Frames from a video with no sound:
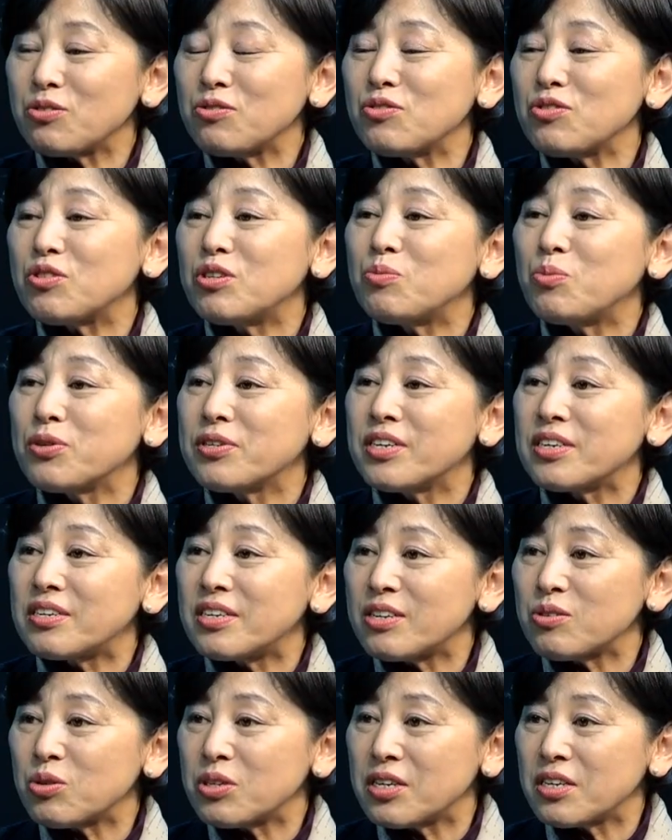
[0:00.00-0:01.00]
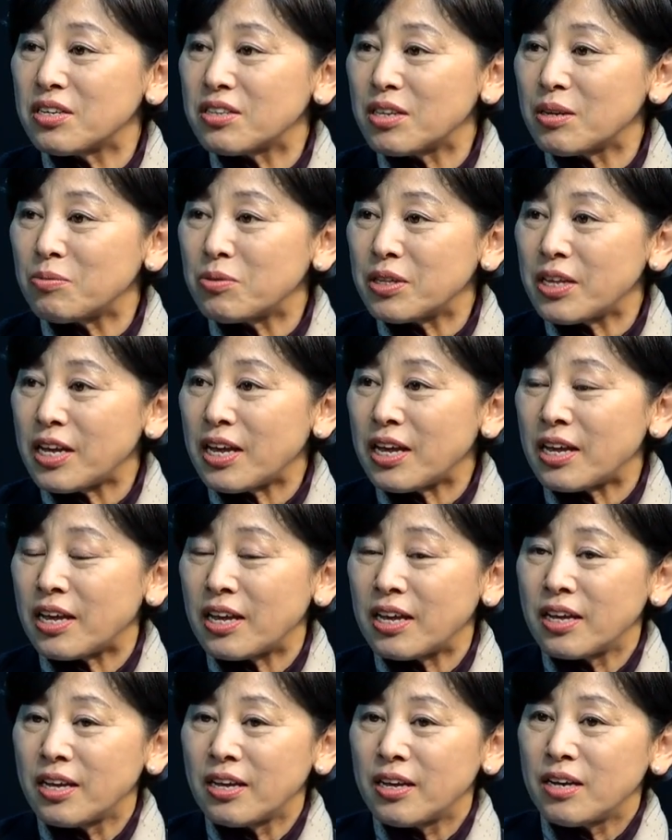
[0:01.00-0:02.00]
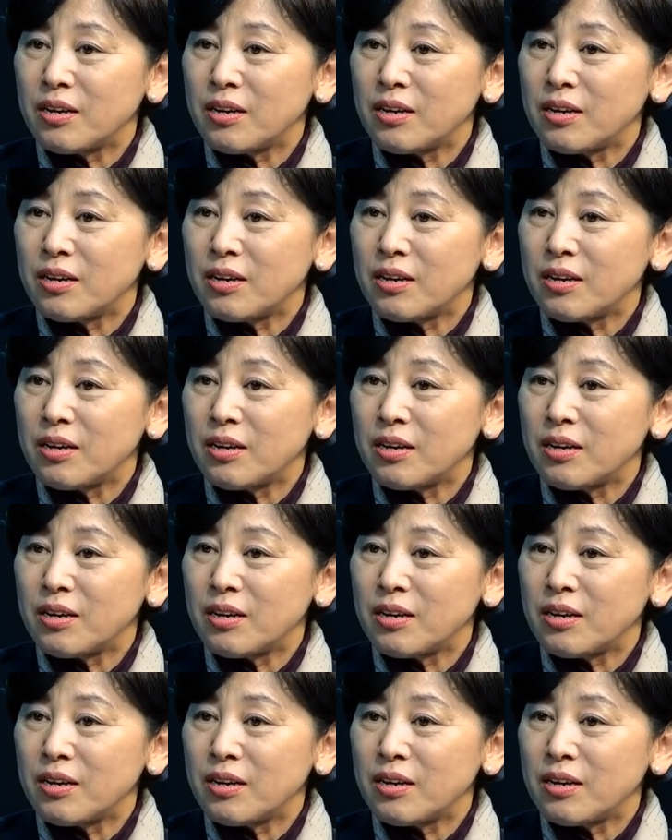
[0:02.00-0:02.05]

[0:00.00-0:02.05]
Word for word: 체중 수를 보장을 해줘야 되기 해줘야 때문에 되니까.